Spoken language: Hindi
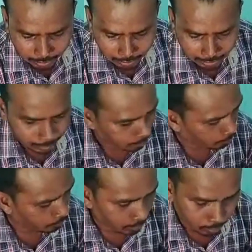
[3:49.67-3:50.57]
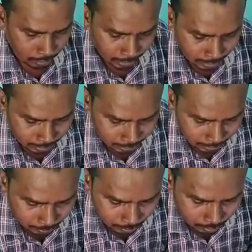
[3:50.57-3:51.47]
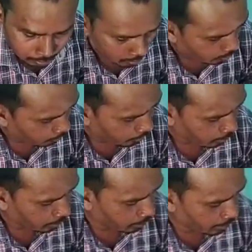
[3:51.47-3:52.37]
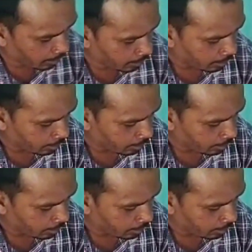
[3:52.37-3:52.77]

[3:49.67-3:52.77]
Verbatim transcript: लाइट ये कंप्लीट हो गया देख सकते हैं हम पकड़ लिया है